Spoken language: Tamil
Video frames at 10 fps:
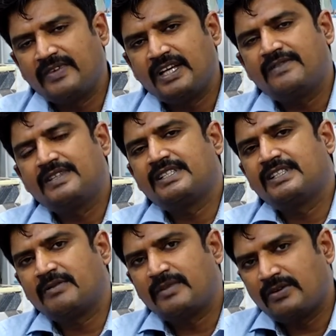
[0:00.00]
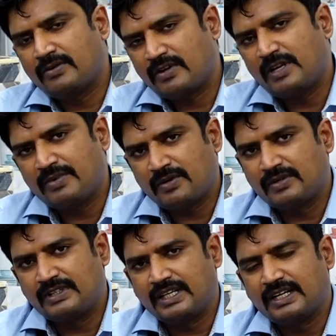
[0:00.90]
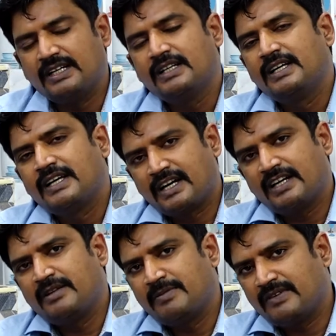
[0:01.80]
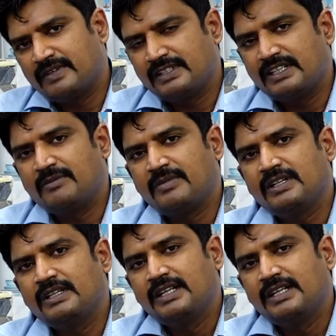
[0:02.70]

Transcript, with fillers: வேர்வை சிந்துற மாதிரி ஒரு உழைப்பை கொடுத்தீங்கன்னா கண்டிப்பாக வந்து நம்ம